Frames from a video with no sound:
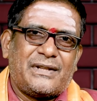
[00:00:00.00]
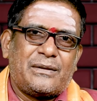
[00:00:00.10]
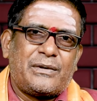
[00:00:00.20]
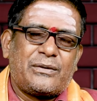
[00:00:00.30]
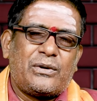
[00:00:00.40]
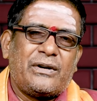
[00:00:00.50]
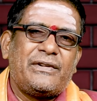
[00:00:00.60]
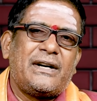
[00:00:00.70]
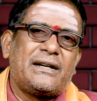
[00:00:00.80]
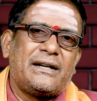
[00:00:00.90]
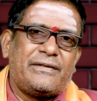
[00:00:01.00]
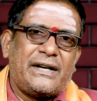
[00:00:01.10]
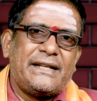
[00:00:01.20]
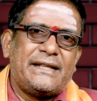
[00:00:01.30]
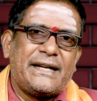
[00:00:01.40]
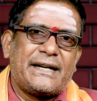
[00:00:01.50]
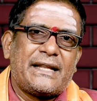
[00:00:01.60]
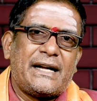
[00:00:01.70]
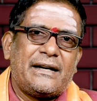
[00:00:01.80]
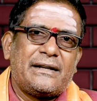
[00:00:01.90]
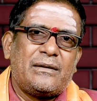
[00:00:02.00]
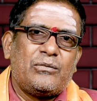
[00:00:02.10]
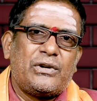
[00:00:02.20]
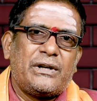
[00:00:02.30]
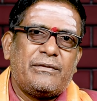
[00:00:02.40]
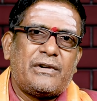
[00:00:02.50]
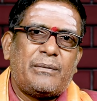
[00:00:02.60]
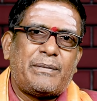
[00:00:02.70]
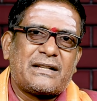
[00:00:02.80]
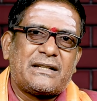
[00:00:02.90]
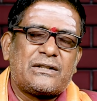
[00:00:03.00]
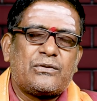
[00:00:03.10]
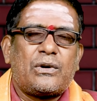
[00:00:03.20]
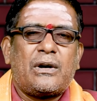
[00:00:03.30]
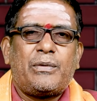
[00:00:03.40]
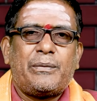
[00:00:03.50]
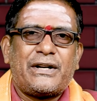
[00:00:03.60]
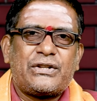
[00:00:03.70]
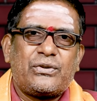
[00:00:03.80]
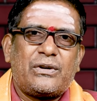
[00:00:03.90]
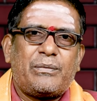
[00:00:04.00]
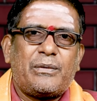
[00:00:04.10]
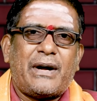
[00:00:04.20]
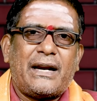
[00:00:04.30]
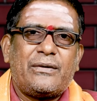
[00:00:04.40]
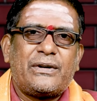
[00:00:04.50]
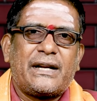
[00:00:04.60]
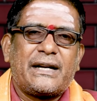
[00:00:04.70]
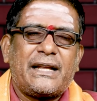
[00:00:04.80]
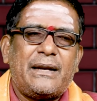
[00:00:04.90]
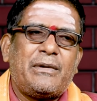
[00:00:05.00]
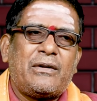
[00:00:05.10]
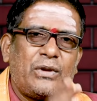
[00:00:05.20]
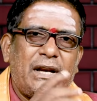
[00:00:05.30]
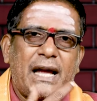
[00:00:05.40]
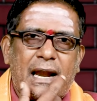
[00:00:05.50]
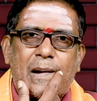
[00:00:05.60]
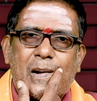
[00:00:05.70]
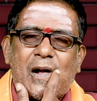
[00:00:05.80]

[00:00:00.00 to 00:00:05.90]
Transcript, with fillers: బాధపడకుండా వీళ్ళ వీళ్ళు ఇంతే కదా ఈ మూడు పర్సన్స్ ఉన్నప్పుడు మంచిగా ఉన్నప్పుడు బాగానే ఉంటారు కదా అని మనం వదిలేయాలి